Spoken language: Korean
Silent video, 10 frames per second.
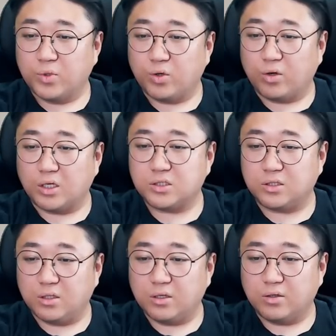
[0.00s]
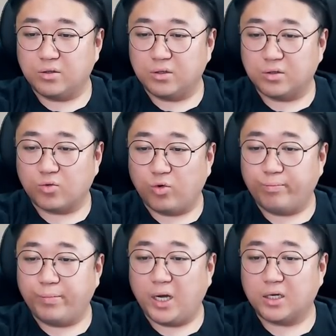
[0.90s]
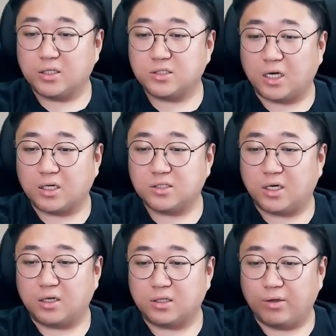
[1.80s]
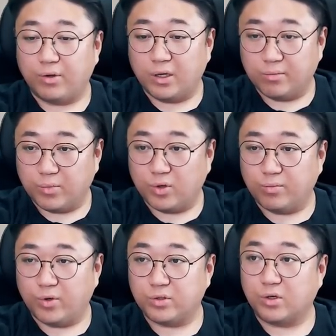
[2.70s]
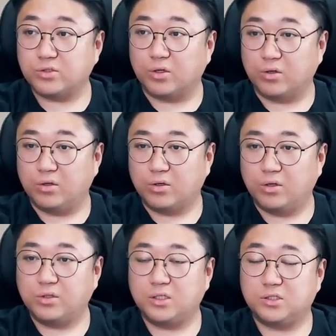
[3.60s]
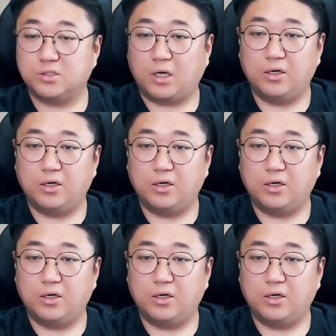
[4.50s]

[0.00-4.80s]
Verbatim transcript: 뭐 여러가지 있네요 네, 콧박이 장기자랑 대회 뭐, 뭐 이거저거 컨텐츠